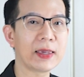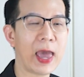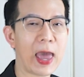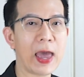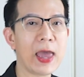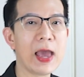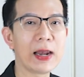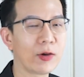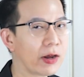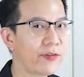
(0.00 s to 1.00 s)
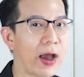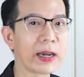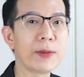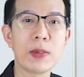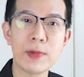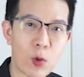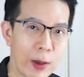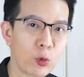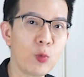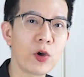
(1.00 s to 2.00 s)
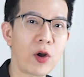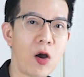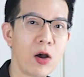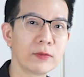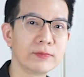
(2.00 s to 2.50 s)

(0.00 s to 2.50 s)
อ่าแล้วเงินฝากนั้นไม่มีความคุ้มครอง